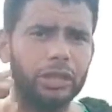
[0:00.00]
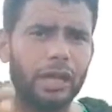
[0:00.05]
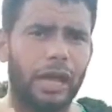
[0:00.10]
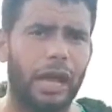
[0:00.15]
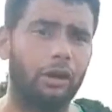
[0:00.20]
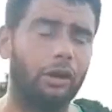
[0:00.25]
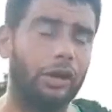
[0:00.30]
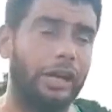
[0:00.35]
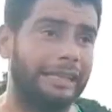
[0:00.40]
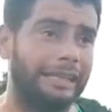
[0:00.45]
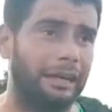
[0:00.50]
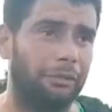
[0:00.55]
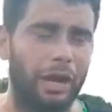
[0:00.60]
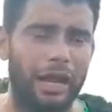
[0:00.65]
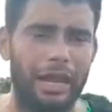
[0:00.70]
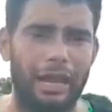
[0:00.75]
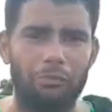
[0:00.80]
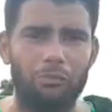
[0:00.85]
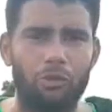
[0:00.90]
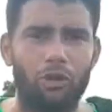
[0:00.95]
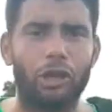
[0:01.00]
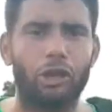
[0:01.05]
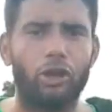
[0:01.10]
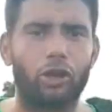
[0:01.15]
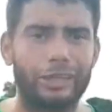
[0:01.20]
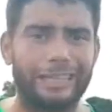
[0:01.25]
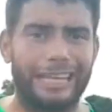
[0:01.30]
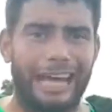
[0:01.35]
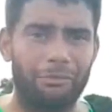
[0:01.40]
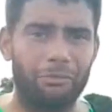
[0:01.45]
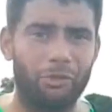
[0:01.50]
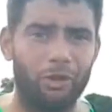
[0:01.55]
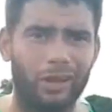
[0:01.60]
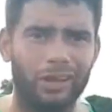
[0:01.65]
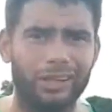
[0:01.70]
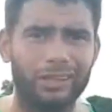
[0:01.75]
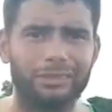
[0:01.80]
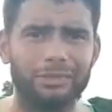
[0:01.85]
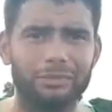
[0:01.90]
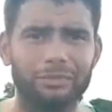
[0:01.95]
Agora é trabalhar a bola, rodar a bola,
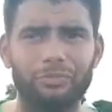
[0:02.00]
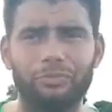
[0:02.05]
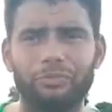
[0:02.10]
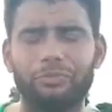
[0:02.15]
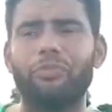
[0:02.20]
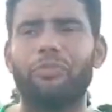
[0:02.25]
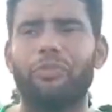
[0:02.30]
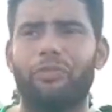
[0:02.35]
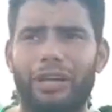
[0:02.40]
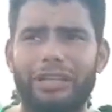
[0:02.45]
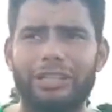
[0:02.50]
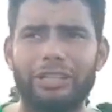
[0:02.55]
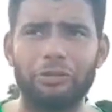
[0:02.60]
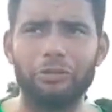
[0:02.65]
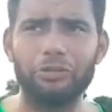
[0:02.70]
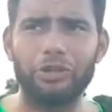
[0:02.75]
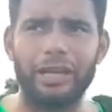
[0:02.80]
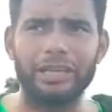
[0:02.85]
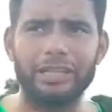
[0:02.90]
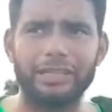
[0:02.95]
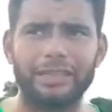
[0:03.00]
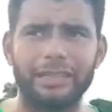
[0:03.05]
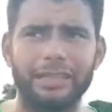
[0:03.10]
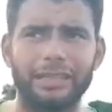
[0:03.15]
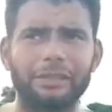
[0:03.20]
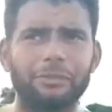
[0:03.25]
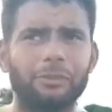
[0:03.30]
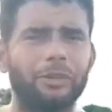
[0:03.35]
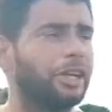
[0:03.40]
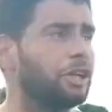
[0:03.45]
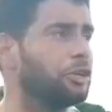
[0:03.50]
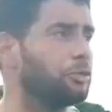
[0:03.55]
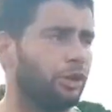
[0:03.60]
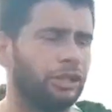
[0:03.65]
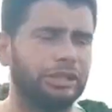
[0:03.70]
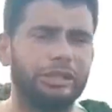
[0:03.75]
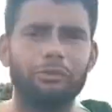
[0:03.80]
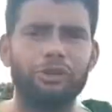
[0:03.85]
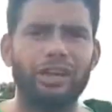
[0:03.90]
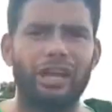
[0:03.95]
fazer com que eles cansem, para que a gente
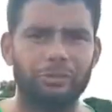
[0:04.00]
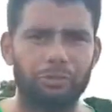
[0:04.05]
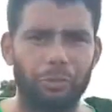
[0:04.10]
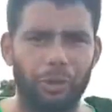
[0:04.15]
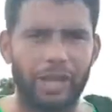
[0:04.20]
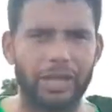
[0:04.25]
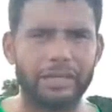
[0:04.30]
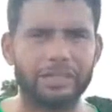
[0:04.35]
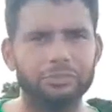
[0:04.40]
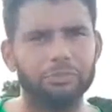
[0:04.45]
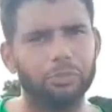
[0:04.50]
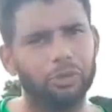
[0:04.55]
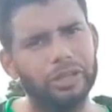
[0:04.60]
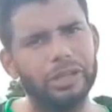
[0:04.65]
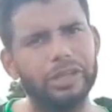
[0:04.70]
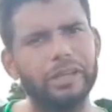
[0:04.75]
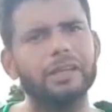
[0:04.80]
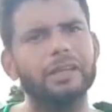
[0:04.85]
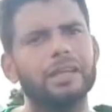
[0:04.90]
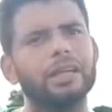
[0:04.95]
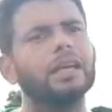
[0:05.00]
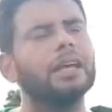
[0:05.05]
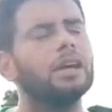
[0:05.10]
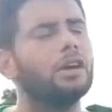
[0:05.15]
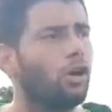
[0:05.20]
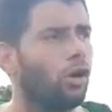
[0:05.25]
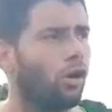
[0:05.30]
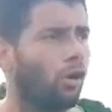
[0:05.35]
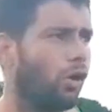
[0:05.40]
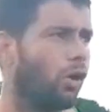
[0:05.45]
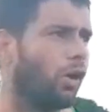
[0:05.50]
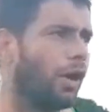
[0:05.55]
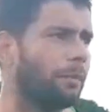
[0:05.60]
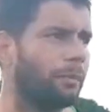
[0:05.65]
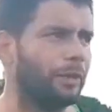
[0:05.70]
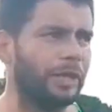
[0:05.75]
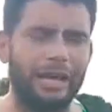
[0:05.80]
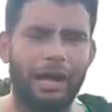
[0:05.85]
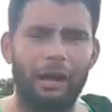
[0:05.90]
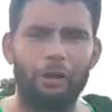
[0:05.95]
possa abrir as brechas, poder ou
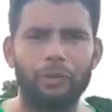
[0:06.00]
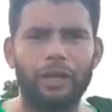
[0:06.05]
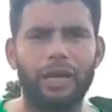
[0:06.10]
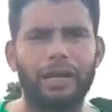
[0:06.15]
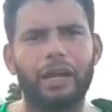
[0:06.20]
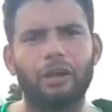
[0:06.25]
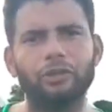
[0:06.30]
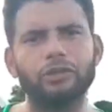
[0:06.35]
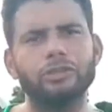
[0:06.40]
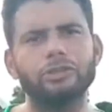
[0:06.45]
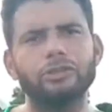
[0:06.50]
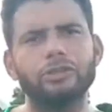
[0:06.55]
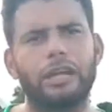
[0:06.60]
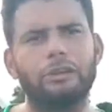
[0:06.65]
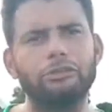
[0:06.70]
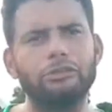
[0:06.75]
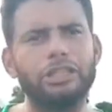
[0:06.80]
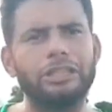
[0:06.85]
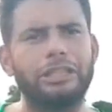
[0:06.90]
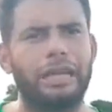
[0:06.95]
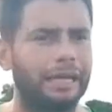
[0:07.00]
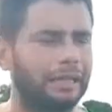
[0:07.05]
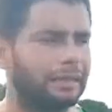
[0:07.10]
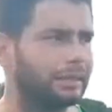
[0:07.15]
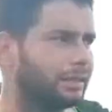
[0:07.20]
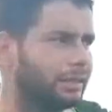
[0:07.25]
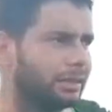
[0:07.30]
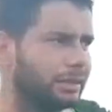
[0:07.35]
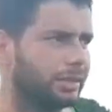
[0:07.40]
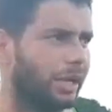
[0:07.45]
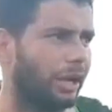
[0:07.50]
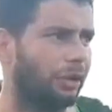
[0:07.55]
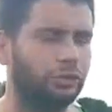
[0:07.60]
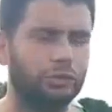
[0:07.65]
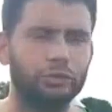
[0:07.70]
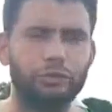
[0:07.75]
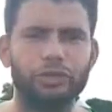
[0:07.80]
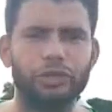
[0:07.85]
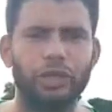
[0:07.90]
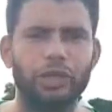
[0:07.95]
ampliar o placar ou segurar no quicar, que é o
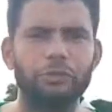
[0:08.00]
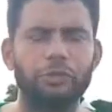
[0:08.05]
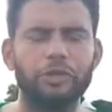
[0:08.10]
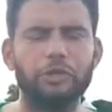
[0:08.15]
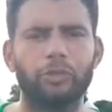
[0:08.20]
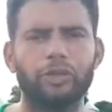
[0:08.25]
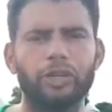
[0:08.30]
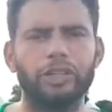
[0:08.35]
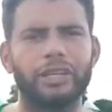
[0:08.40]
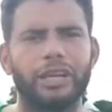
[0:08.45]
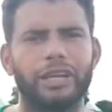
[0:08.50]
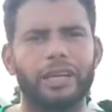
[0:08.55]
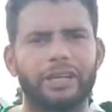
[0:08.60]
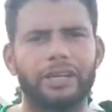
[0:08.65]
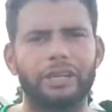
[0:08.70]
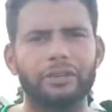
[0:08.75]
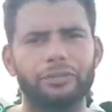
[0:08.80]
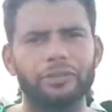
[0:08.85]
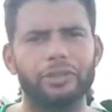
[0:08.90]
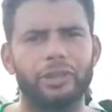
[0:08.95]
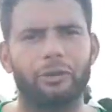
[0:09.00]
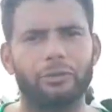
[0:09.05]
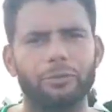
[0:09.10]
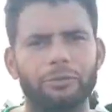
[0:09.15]
suficiente para a gente poder chegar na grande final.